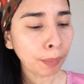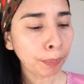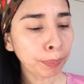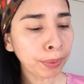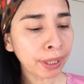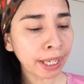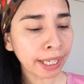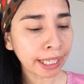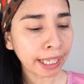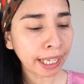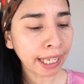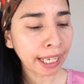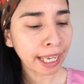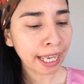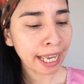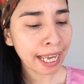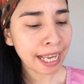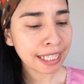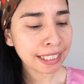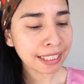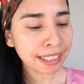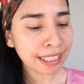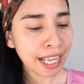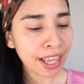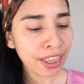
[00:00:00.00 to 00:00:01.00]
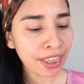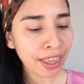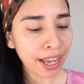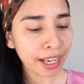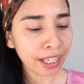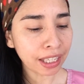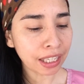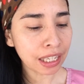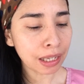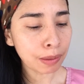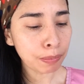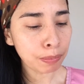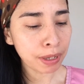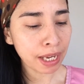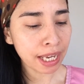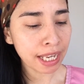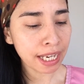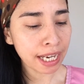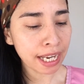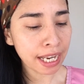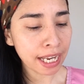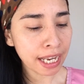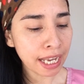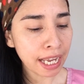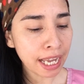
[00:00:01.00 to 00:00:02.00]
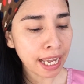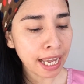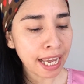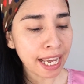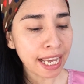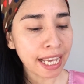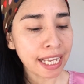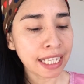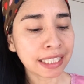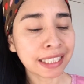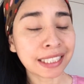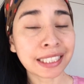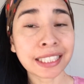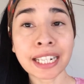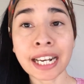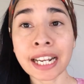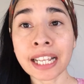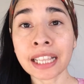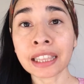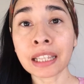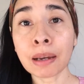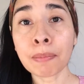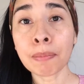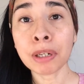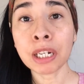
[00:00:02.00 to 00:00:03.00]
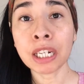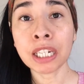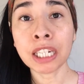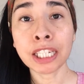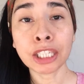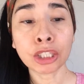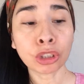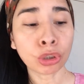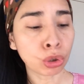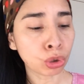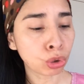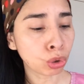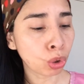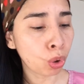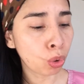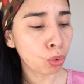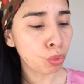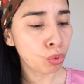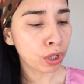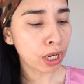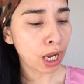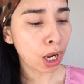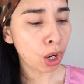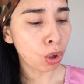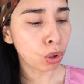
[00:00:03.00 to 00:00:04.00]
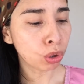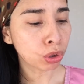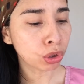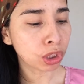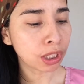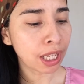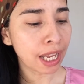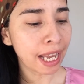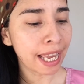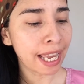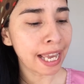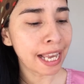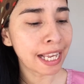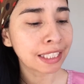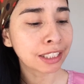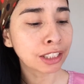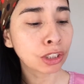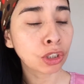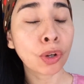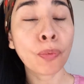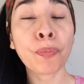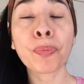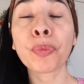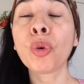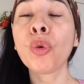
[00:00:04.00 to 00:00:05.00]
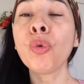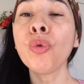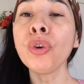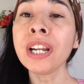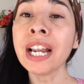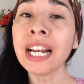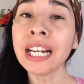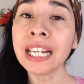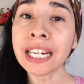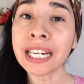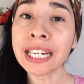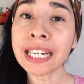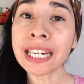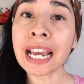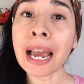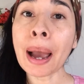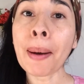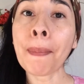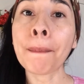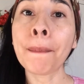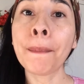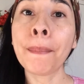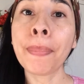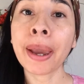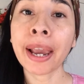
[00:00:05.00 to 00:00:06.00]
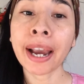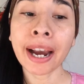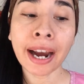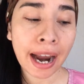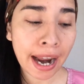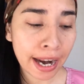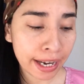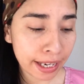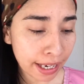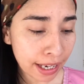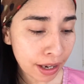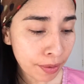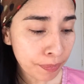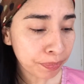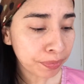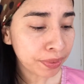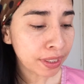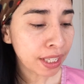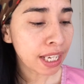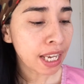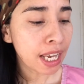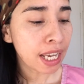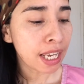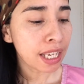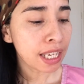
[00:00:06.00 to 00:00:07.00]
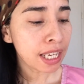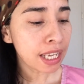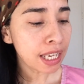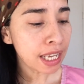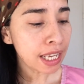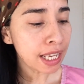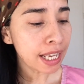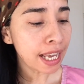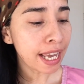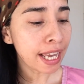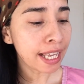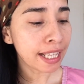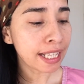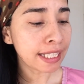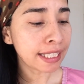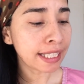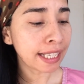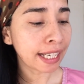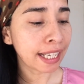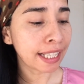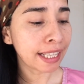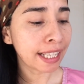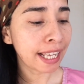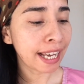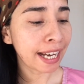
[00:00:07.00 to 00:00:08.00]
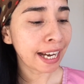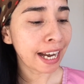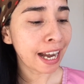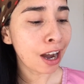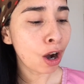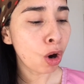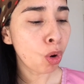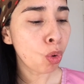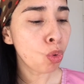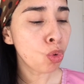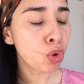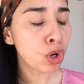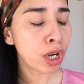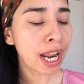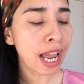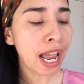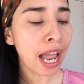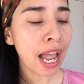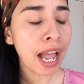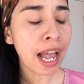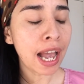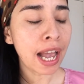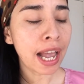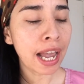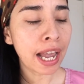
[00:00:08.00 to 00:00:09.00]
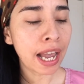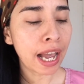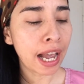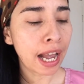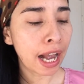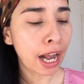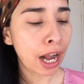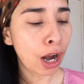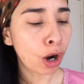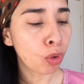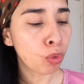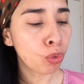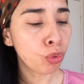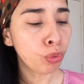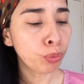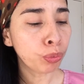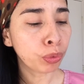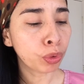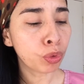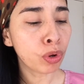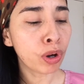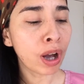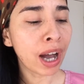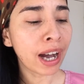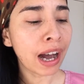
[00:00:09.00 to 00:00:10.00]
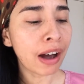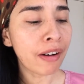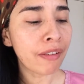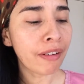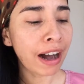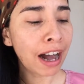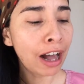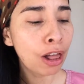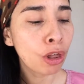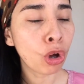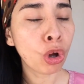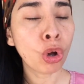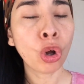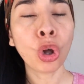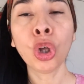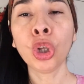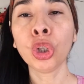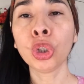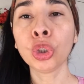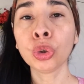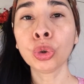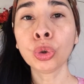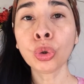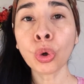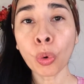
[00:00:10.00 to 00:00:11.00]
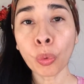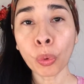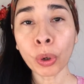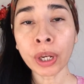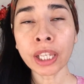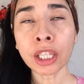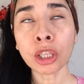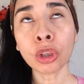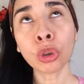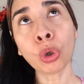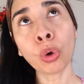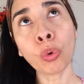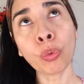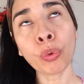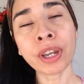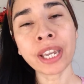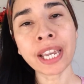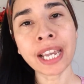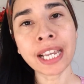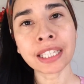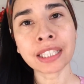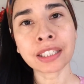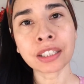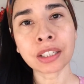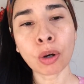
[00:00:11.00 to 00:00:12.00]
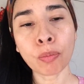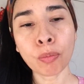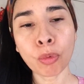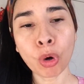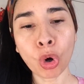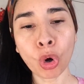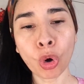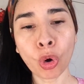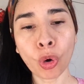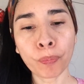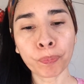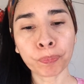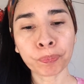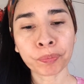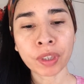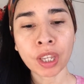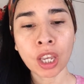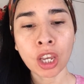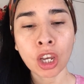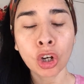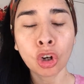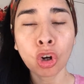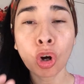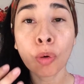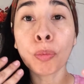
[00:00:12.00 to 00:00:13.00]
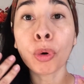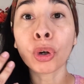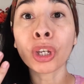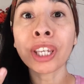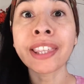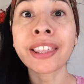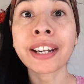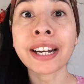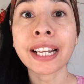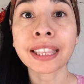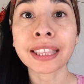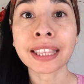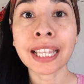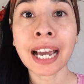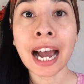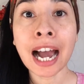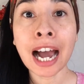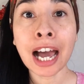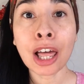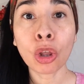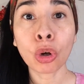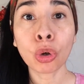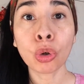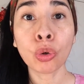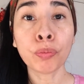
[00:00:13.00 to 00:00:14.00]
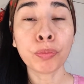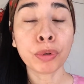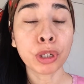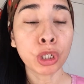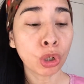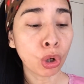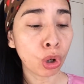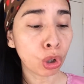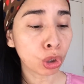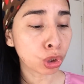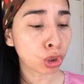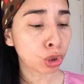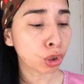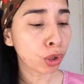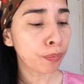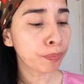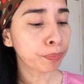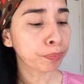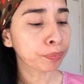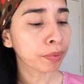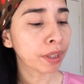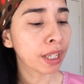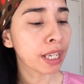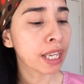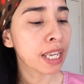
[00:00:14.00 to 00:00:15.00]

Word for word: Bien, este de aquí viene en 30 mililitros o una onza, es una línea vegana y eh, dice que deja una, ah, un, acabado dewy. Dewy es como, como hidratado, luminoso.